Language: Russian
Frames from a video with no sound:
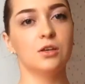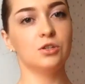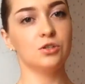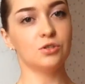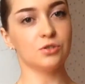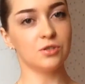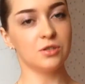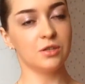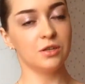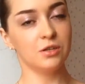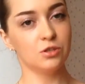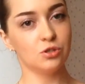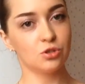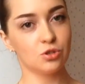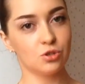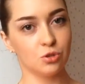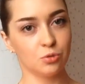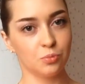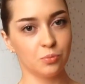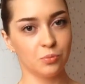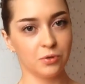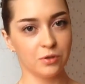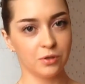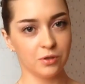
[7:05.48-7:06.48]
Сейчас знаете,
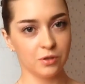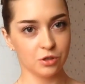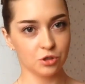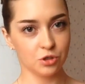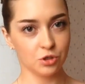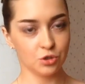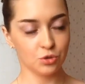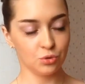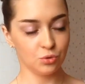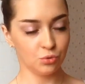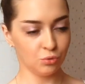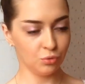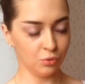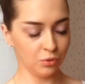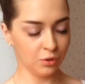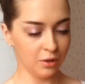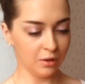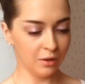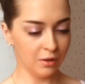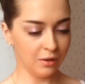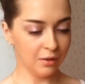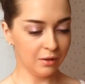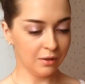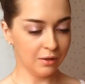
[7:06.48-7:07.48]
что поняла? Что
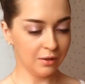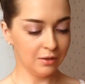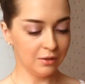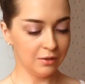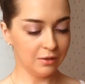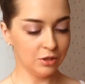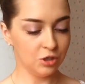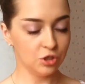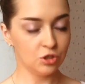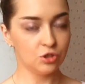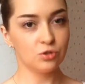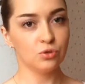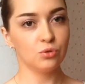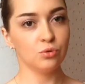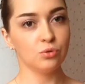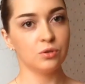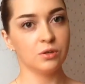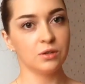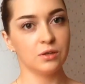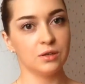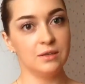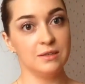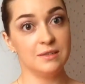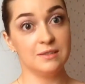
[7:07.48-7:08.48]
ничто
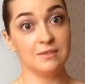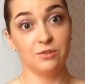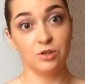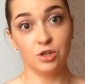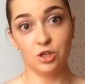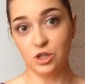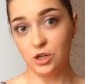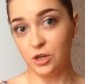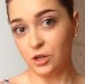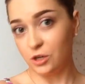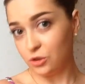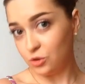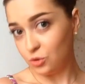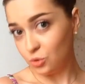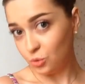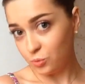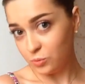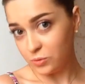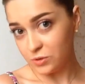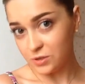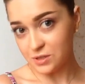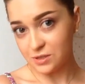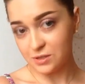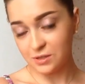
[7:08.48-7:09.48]
так не завершает
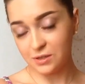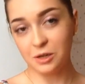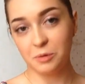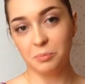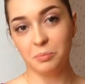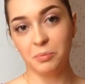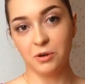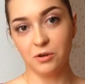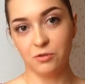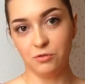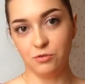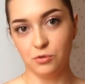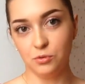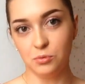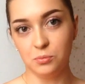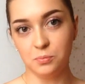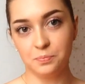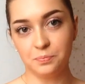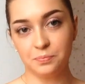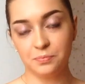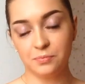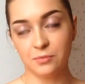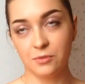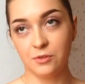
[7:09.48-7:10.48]
образ, как парфюм.
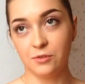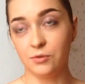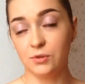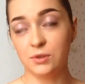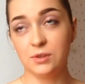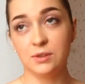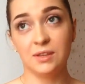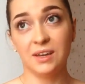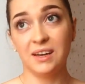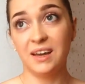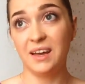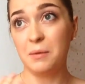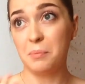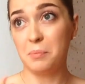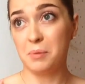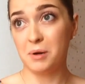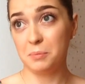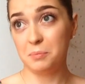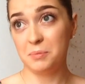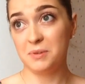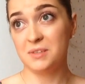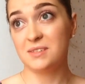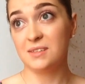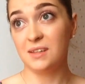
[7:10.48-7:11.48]
Вот такая
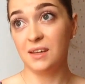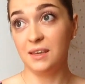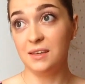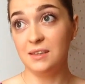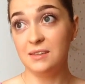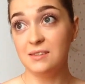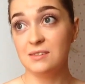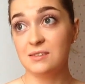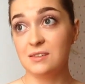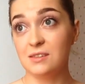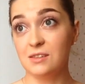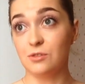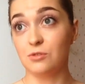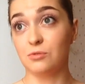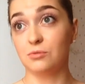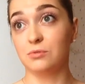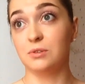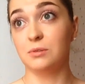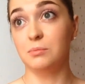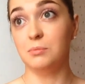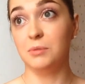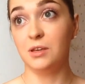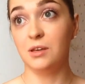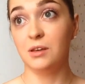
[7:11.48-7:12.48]
прописная истина
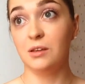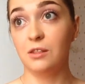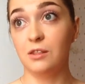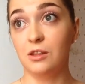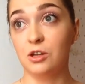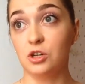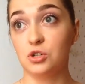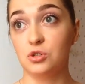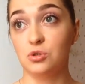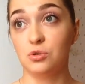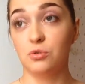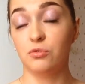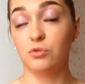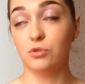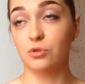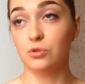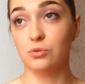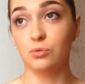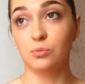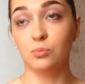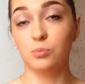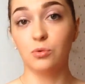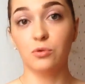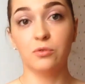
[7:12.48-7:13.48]
до меня дошло
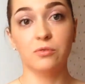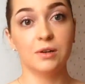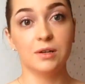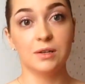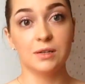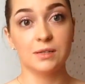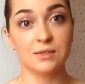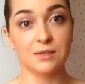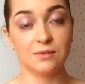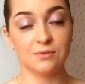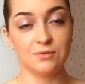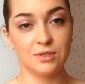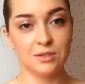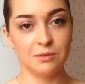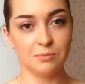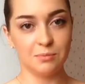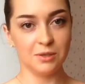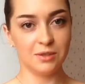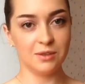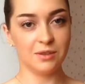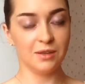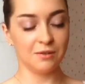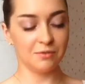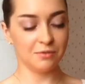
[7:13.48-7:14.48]
вот, ну, буквально
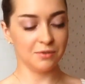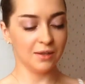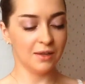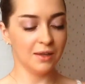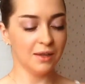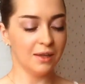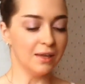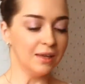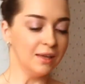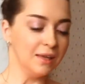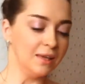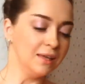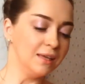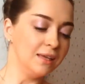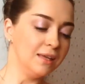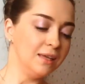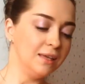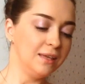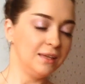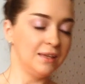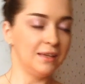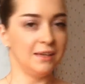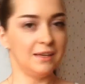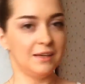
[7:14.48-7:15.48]
совсем недавно.
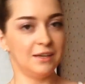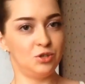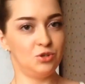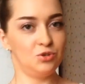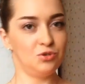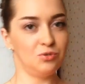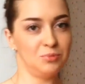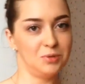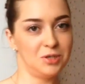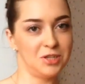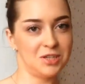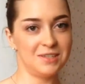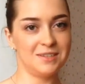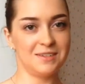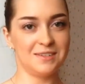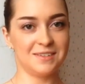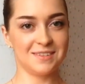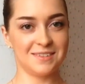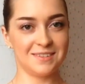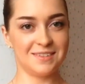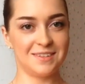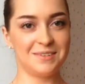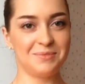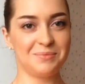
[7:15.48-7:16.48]
И хочу вам сейчас
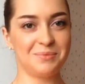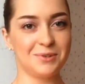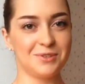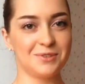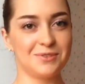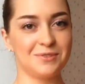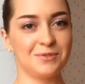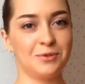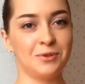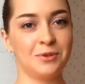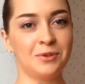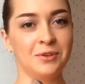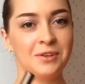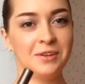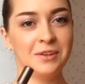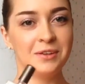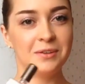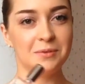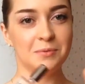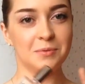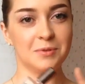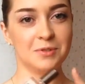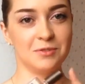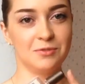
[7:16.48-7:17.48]
рассказать про, свой,
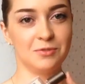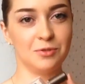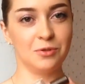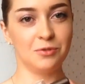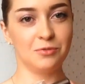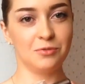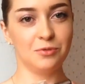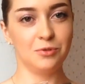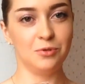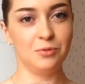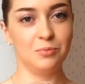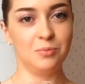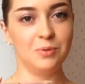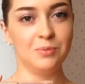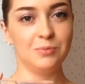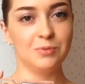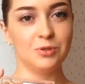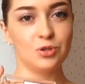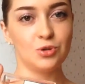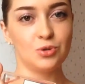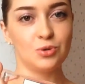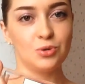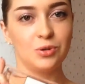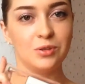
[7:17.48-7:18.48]
про свою новую
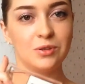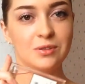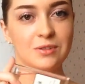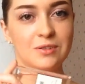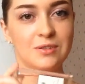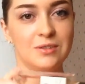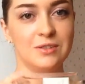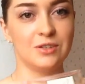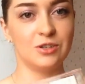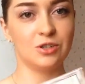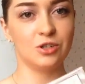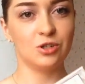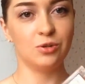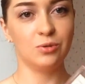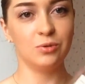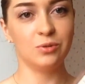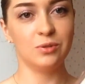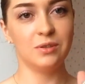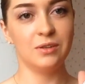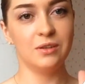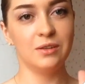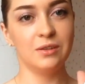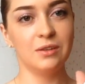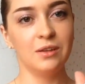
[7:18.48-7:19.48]
любимочку. Это Серж
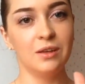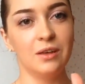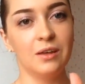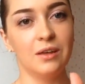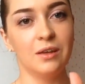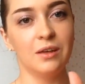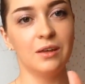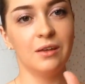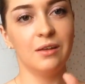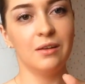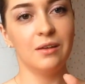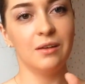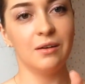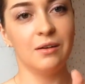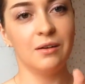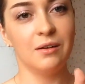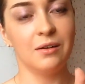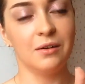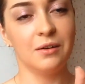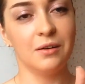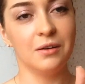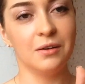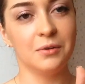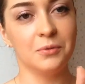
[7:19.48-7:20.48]
Лютен.
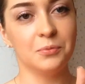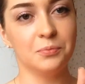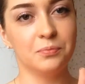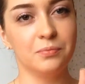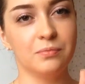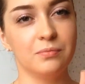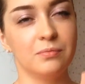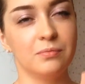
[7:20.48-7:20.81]
А,